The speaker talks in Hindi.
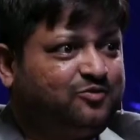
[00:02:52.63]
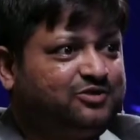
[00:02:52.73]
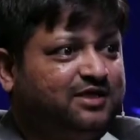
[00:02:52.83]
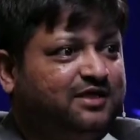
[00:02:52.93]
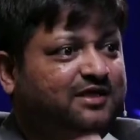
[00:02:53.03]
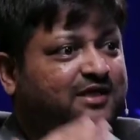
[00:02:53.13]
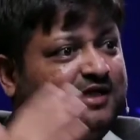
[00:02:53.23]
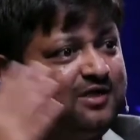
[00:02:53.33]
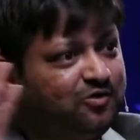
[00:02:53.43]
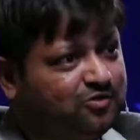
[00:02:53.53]
right. तो मुझे
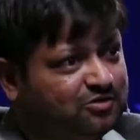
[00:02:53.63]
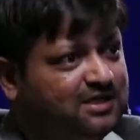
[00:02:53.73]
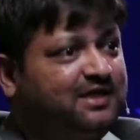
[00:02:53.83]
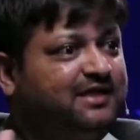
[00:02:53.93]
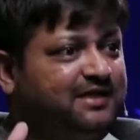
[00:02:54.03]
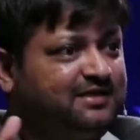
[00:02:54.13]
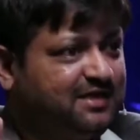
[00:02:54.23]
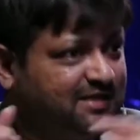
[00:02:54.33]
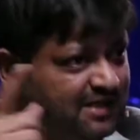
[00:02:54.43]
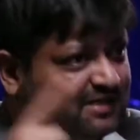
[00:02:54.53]
एक करोड़ तो डालना ही है
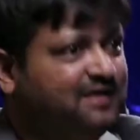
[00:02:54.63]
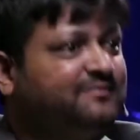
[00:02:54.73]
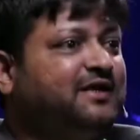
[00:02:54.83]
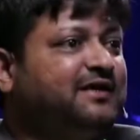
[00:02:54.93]
ताकि एक लाख